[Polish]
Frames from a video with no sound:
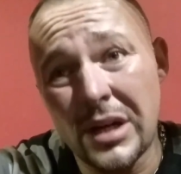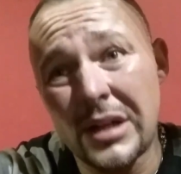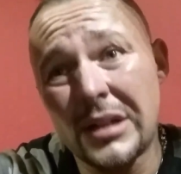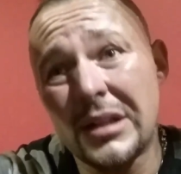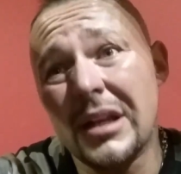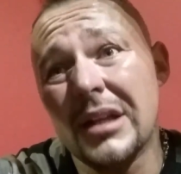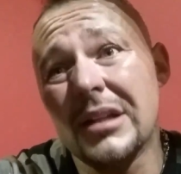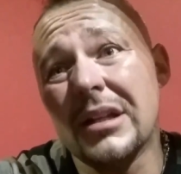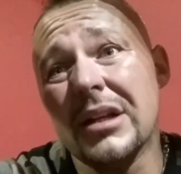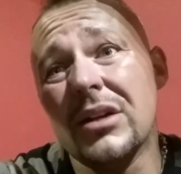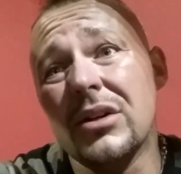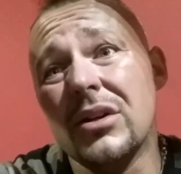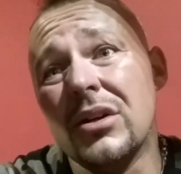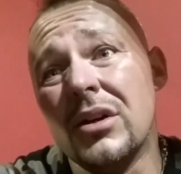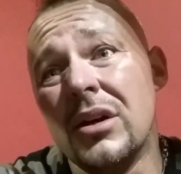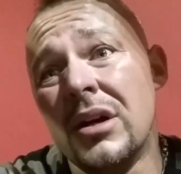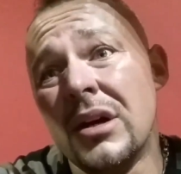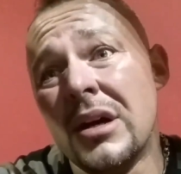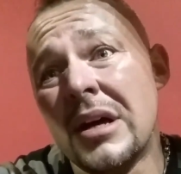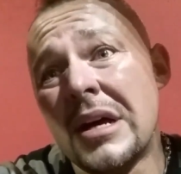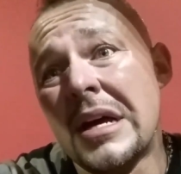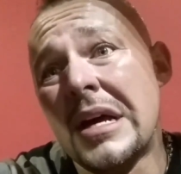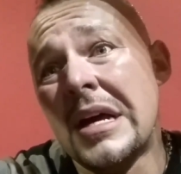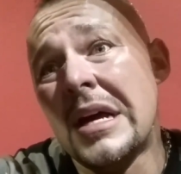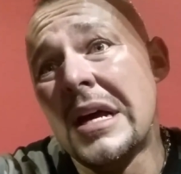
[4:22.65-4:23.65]
Dlatego
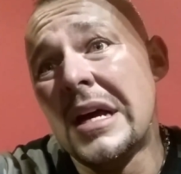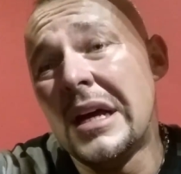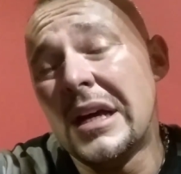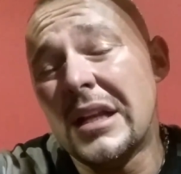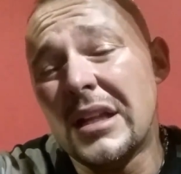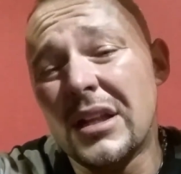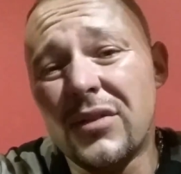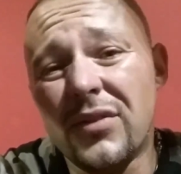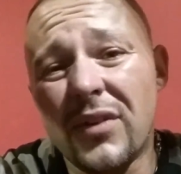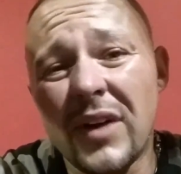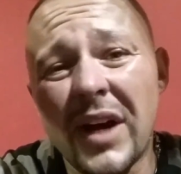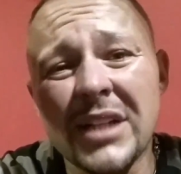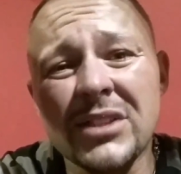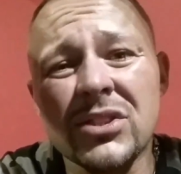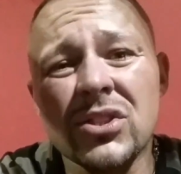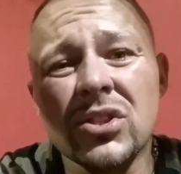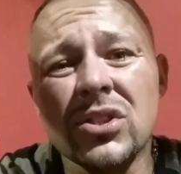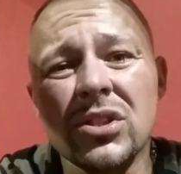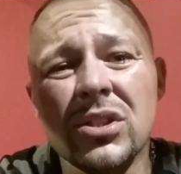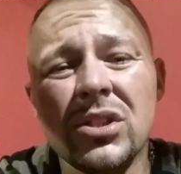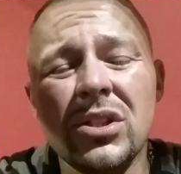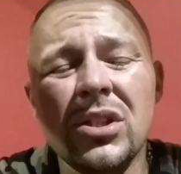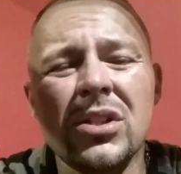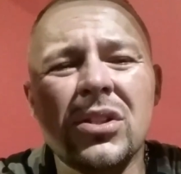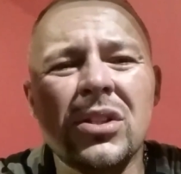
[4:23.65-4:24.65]

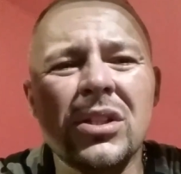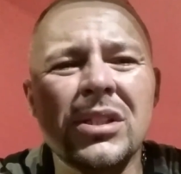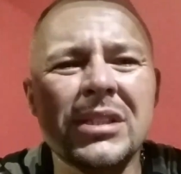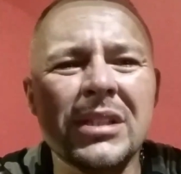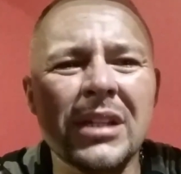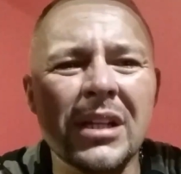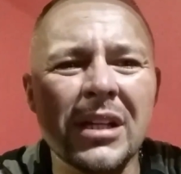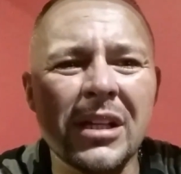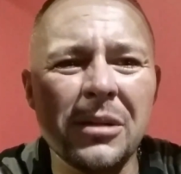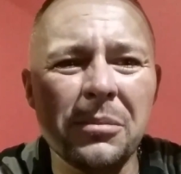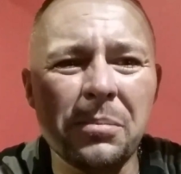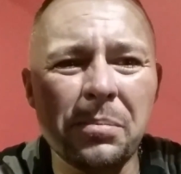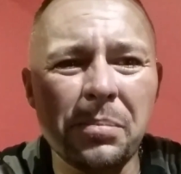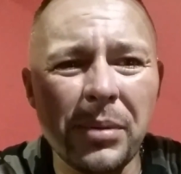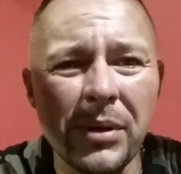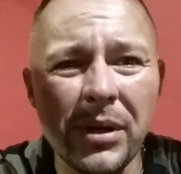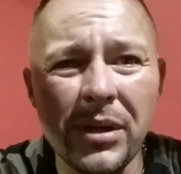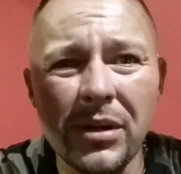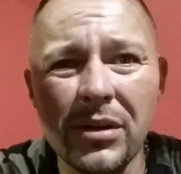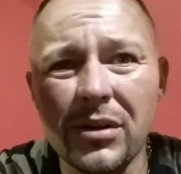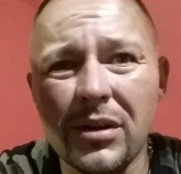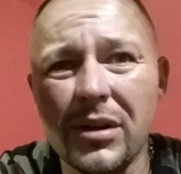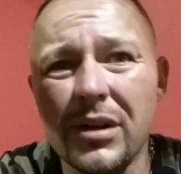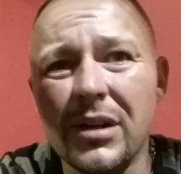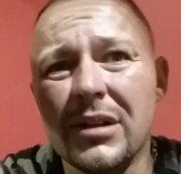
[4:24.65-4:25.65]
2-3 dni to jest taki
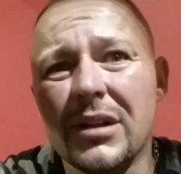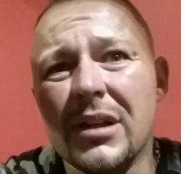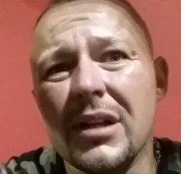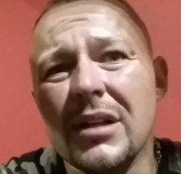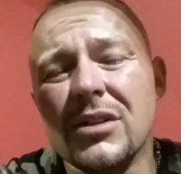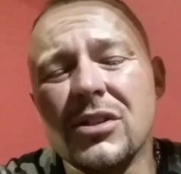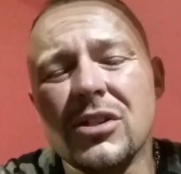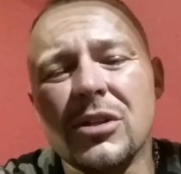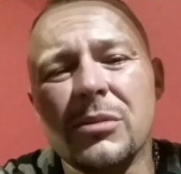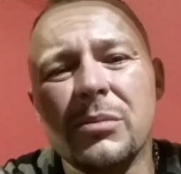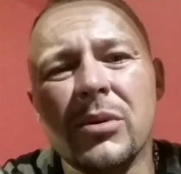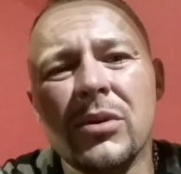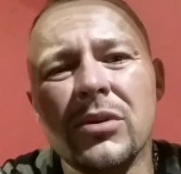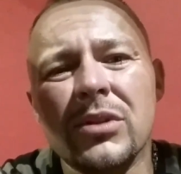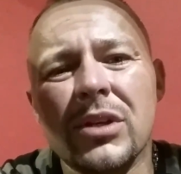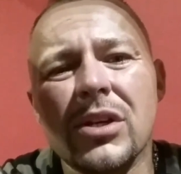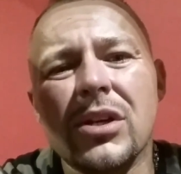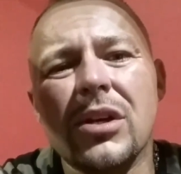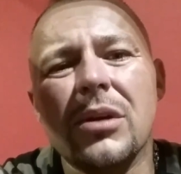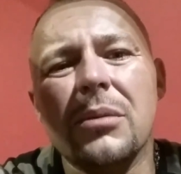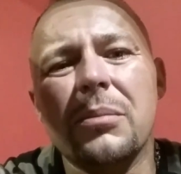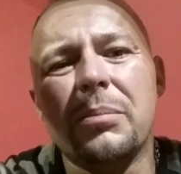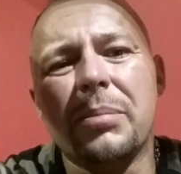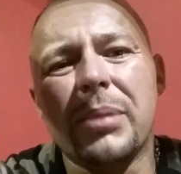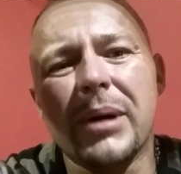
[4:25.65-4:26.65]
priorytet, żeby ona
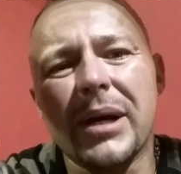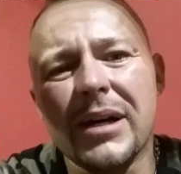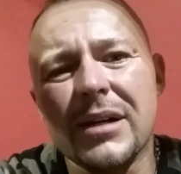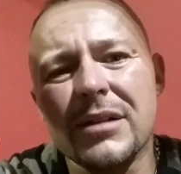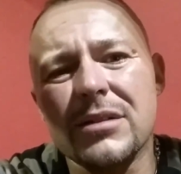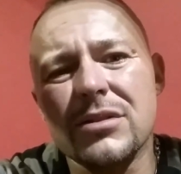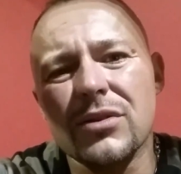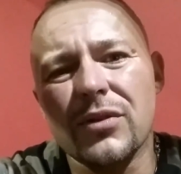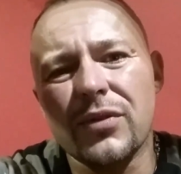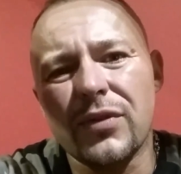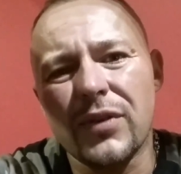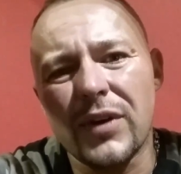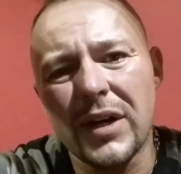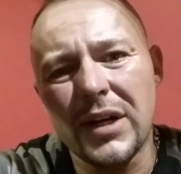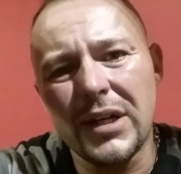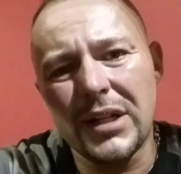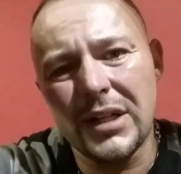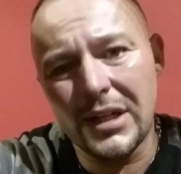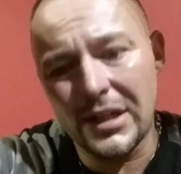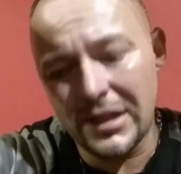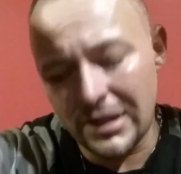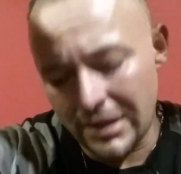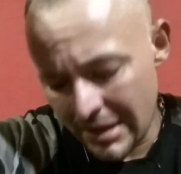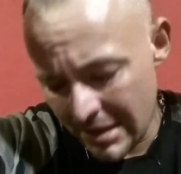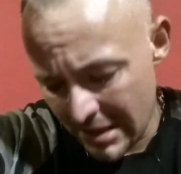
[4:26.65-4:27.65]
się bardzo
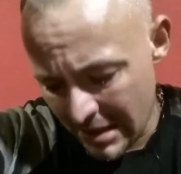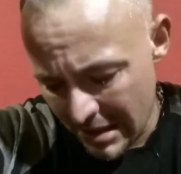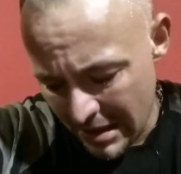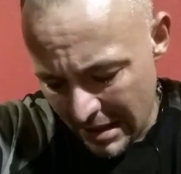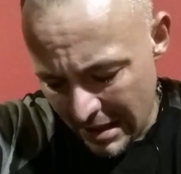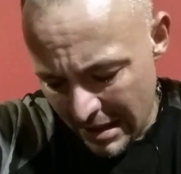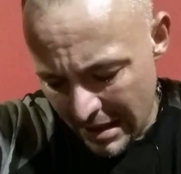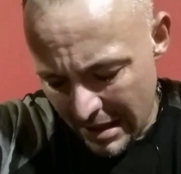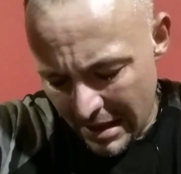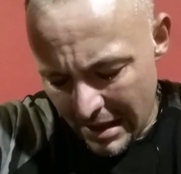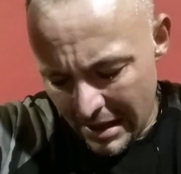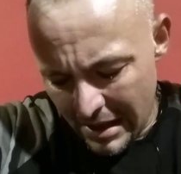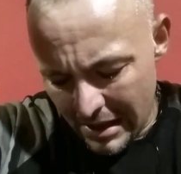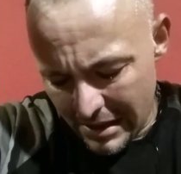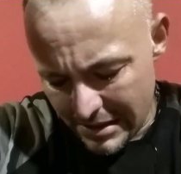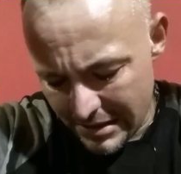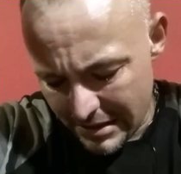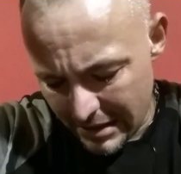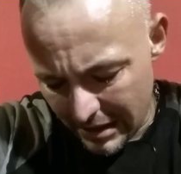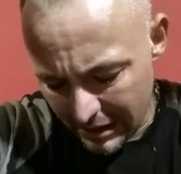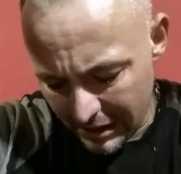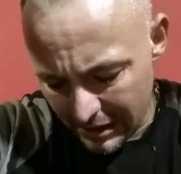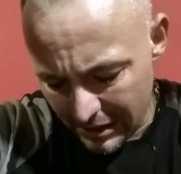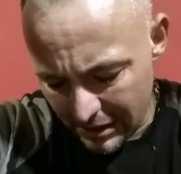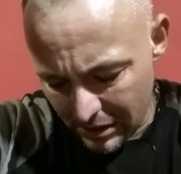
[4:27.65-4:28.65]
fajnie
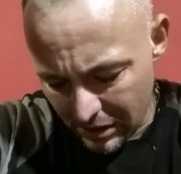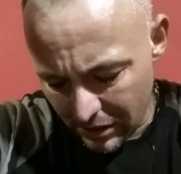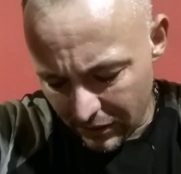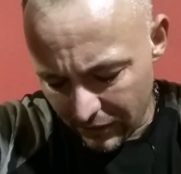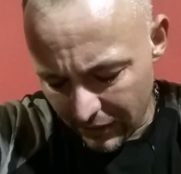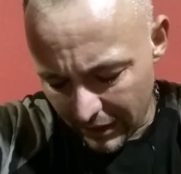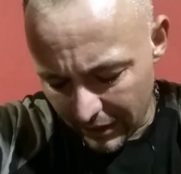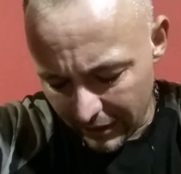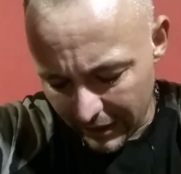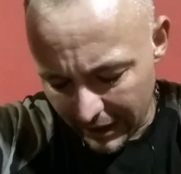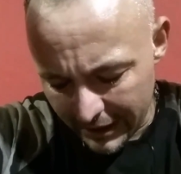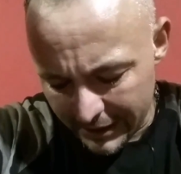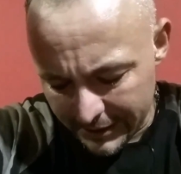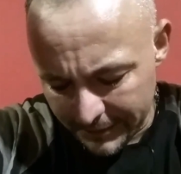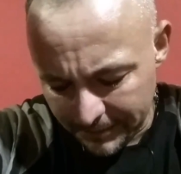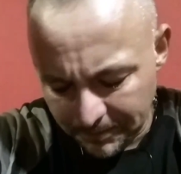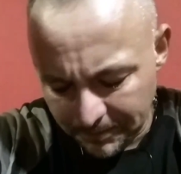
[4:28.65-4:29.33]
zregenerowała.